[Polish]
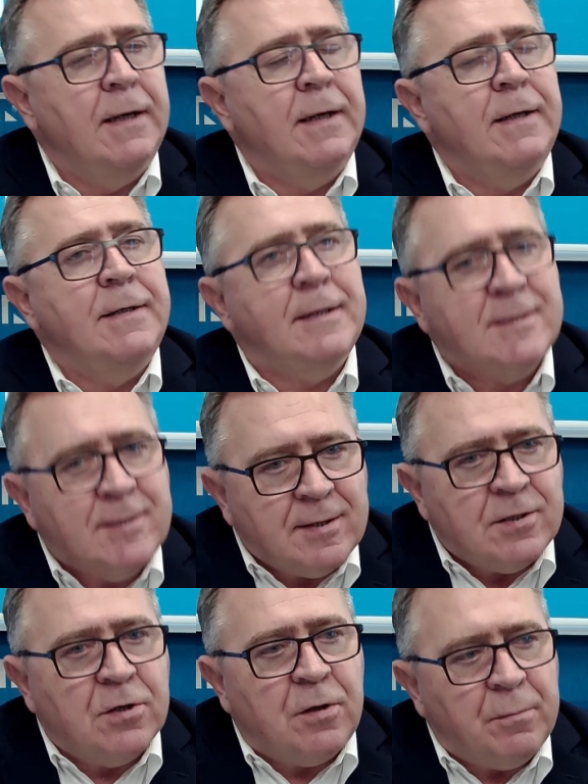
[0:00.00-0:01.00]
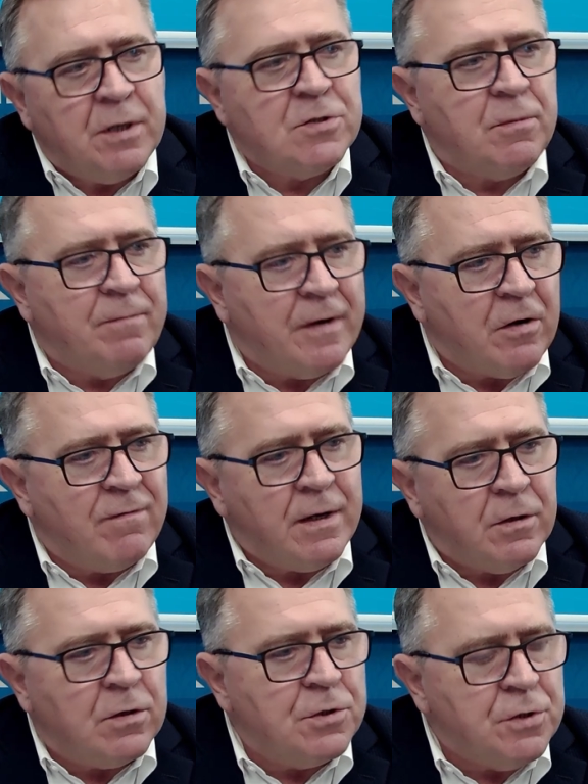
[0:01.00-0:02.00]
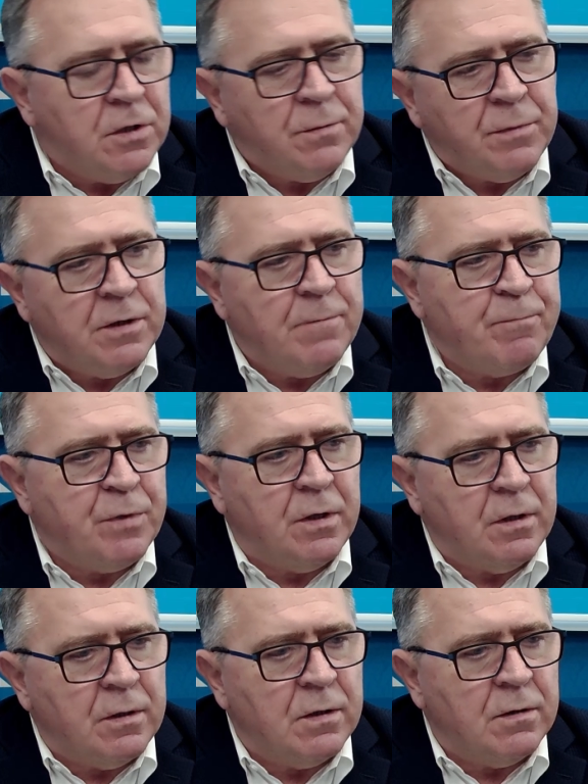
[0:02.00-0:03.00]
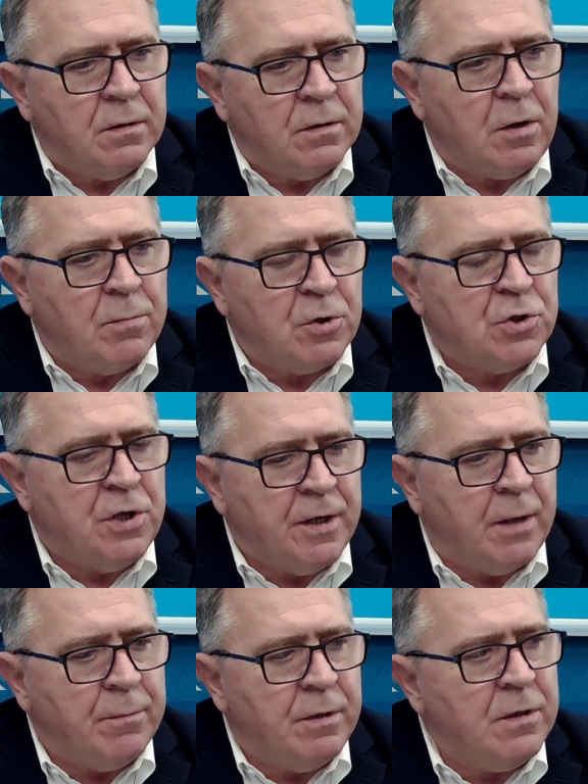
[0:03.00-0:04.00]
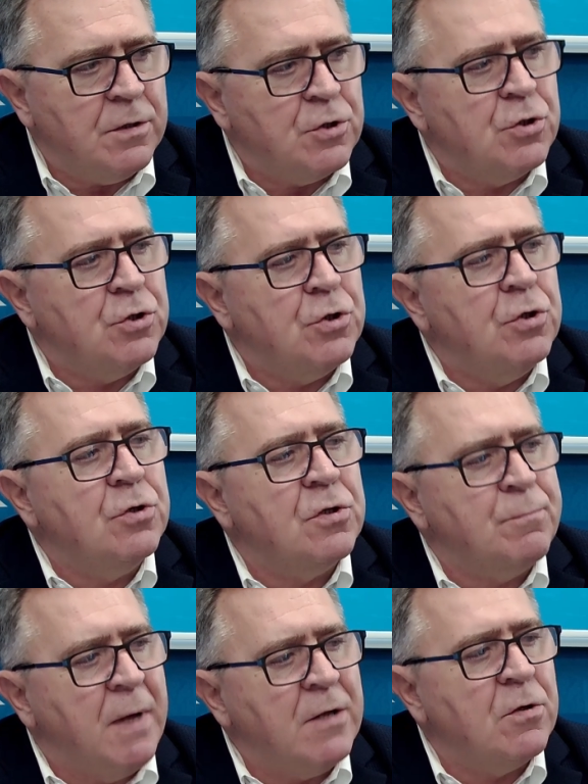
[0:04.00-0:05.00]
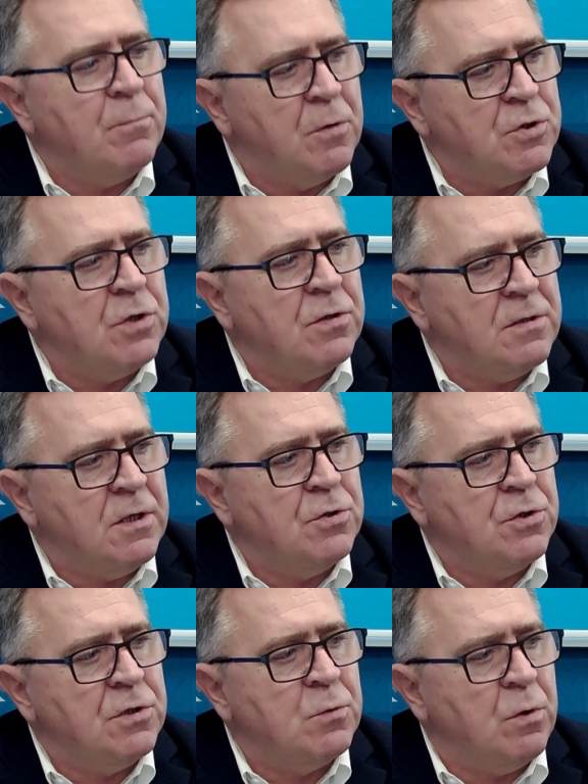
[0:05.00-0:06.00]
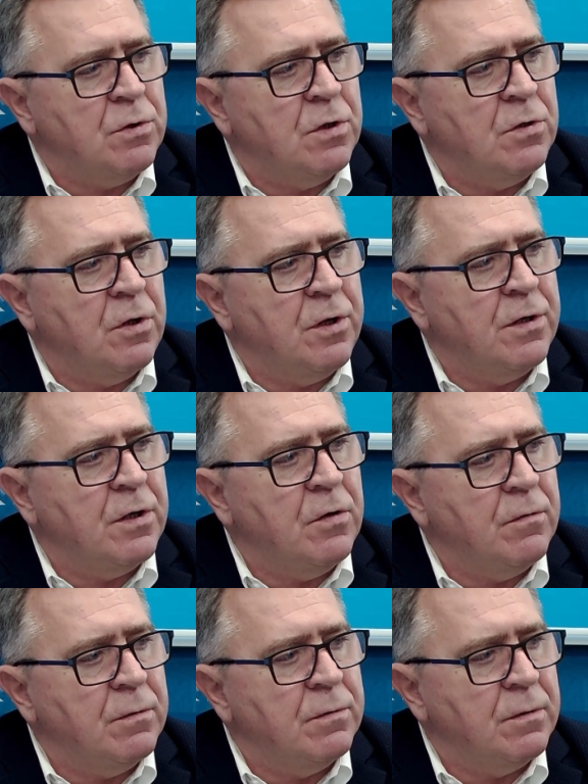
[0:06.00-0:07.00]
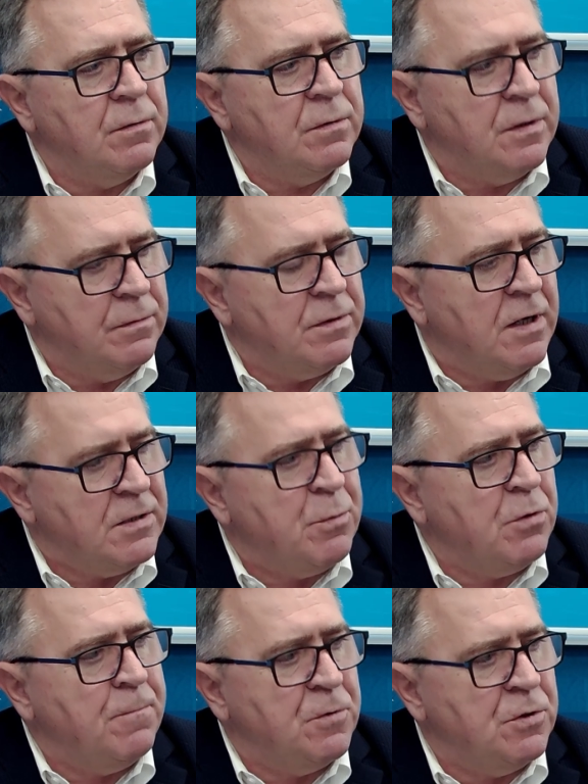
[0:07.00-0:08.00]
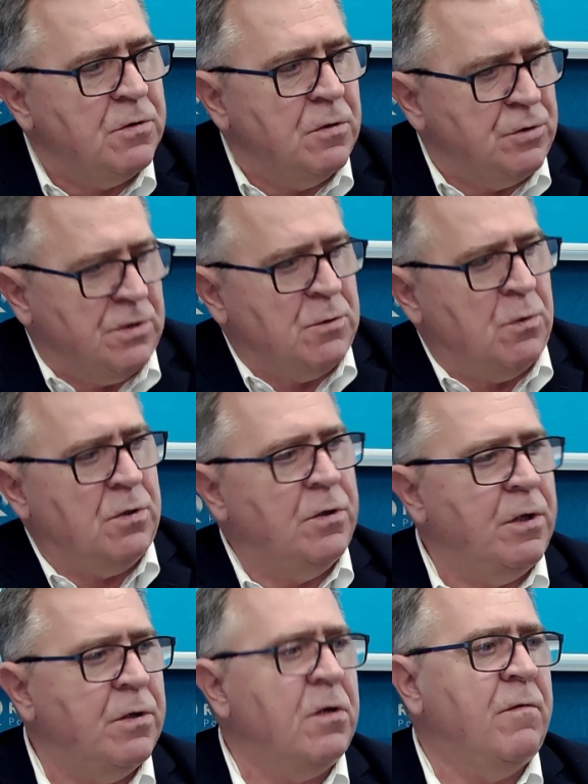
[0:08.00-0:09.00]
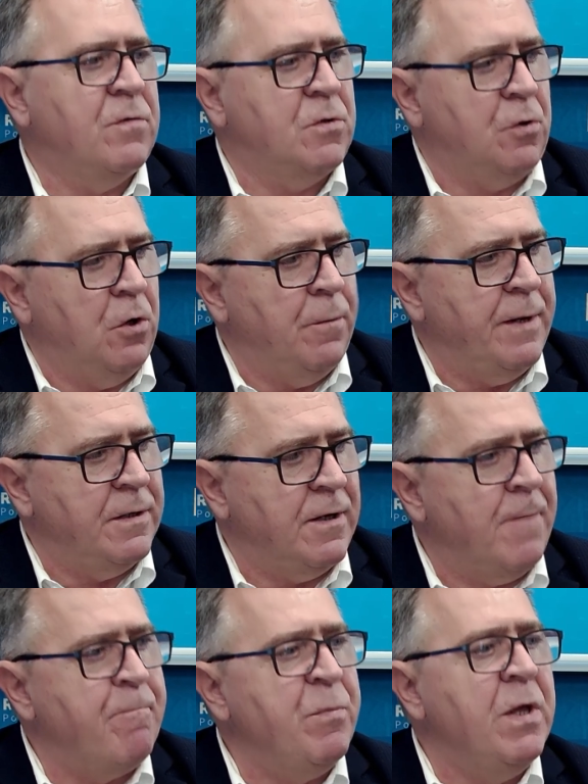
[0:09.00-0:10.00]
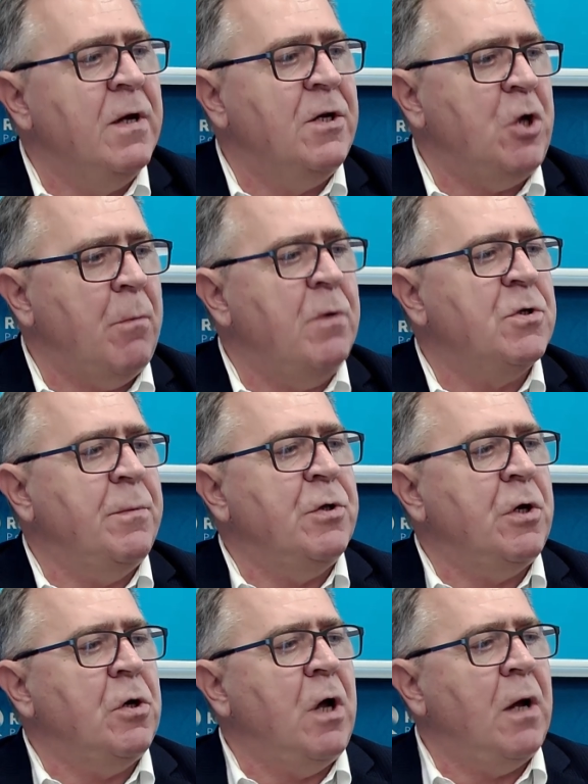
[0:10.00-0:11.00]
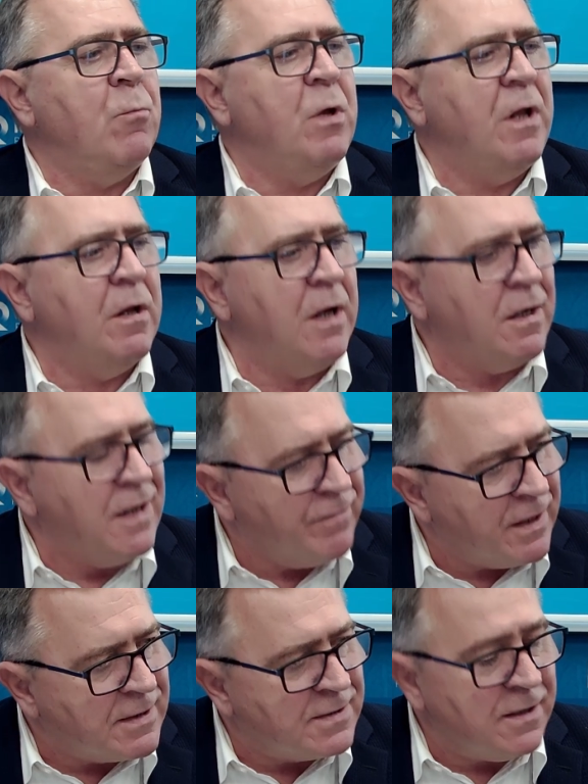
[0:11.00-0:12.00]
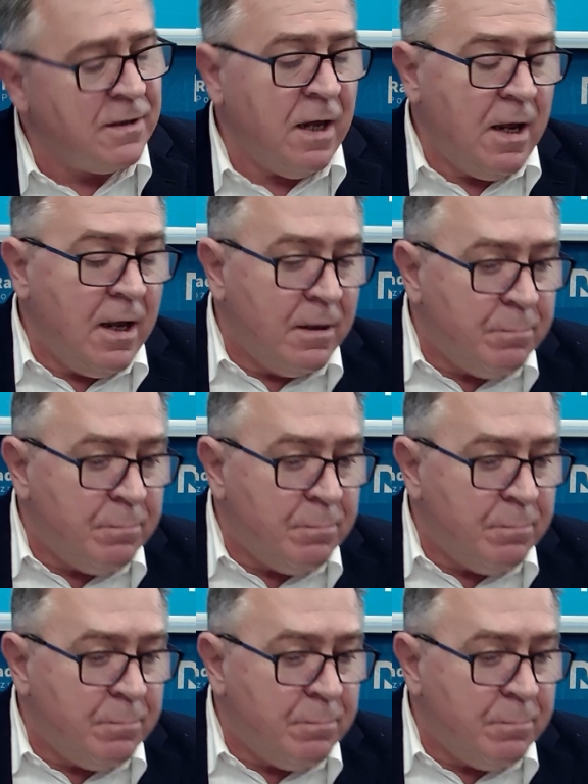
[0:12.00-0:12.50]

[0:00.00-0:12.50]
niestety on jest obarowany określonymi y, obostrzeniami, ma, do, może dostać 3 zł do jednego transport, 3 zł do jednego wozokilometra. Chciałbym, żeby tego jak, było na, jak najwięcej. To gdzie pan będzie